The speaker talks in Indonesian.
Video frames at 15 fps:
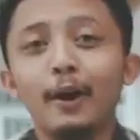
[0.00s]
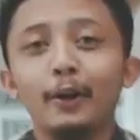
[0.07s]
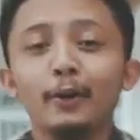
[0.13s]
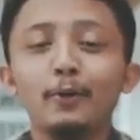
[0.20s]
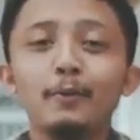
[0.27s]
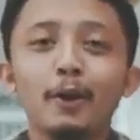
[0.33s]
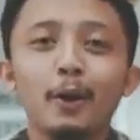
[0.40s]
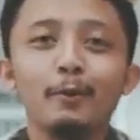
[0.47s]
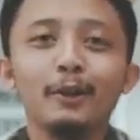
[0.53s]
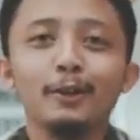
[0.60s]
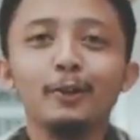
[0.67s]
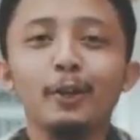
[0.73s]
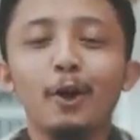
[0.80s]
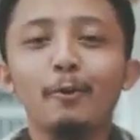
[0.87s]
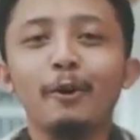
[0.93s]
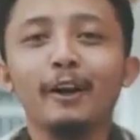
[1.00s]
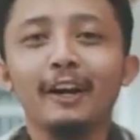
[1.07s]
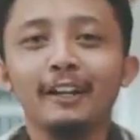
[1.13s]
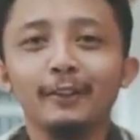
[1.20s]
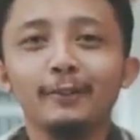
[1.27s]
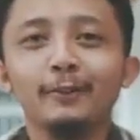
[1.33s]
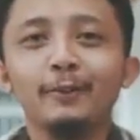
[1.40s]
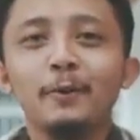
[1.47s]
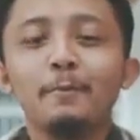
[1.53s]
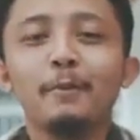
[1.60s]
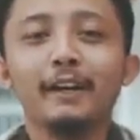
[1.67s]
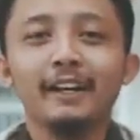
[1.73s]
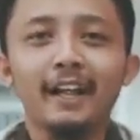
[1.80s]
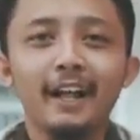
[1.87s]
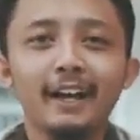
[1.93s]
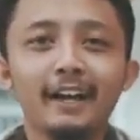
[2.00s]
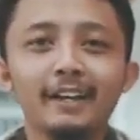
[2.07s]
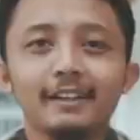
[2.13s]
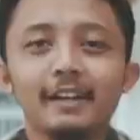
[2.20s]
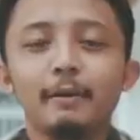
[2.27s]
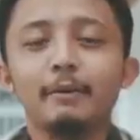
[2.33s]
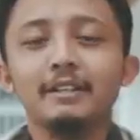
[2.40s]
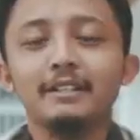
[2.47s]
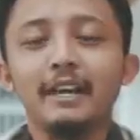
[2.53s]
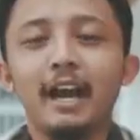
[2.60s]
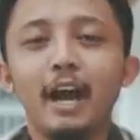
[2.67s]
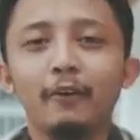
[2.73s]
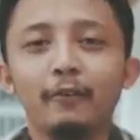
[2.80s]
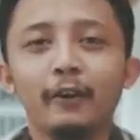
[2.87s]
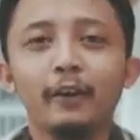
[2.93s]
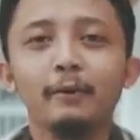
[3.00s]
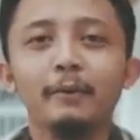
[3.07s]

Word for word: Assalamualaikum warahmatullahi wabarakatuh. Perkenalkan, nama saya Alvan